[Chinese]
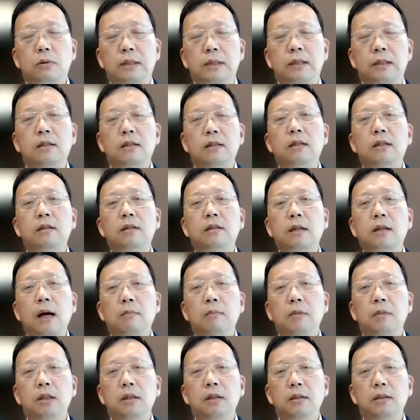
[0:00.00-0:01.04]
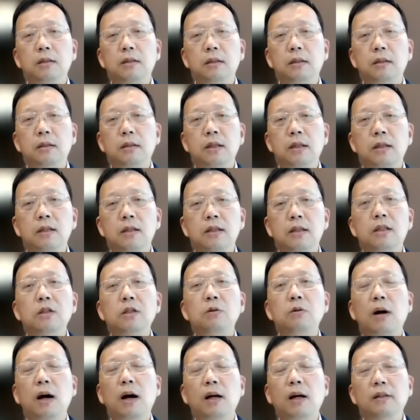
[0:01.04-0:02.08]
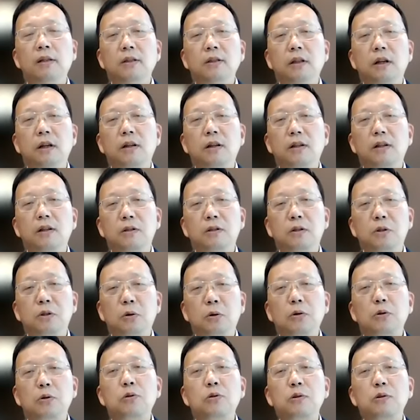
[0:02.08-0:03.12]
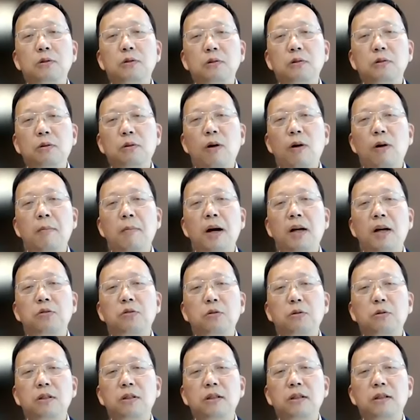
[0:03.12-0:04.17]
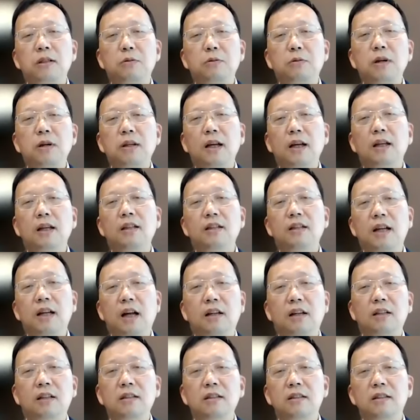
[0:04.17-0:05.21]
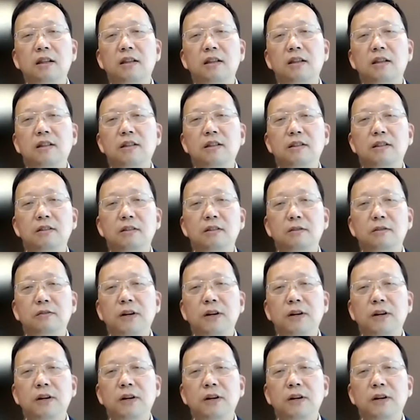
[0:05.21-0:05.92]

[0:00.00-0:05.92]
执行他们的这个经济计划。 呃，有一句话嘛，说这个越南的改革整个